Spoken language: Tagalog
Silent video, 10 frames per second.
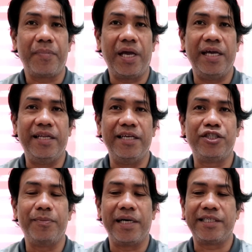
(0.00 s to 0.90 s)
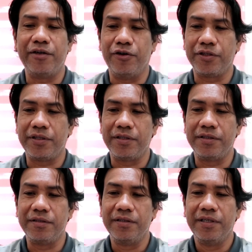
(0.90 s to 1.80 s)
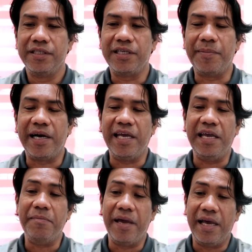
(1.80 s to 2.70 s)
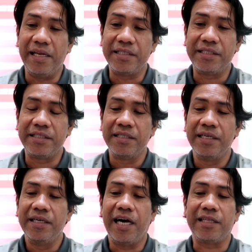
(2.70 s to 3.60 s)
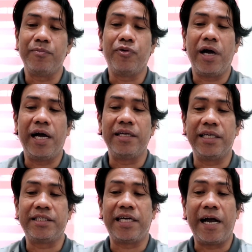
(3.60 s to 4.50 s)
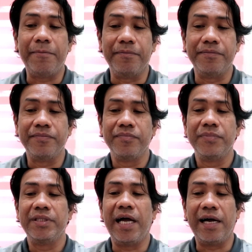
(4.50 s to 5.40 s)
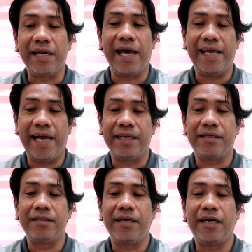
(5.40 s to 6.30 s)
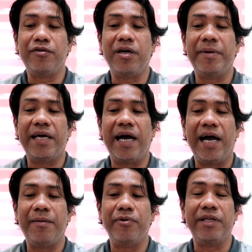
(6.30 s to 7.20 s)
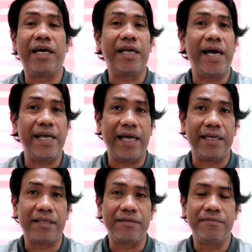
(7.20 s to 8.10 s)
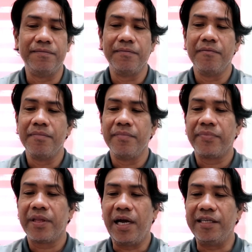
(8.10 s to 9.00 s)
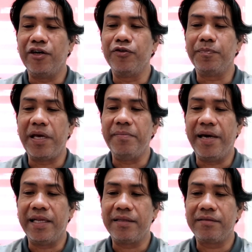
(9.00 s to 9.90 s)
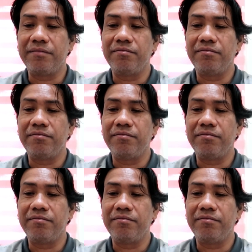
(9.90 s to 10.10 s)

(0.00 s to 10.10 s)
ay di sumasagot sa mga emails at mukhang na-scam na ang client. Ano naman ang habol ng client? Ang down payment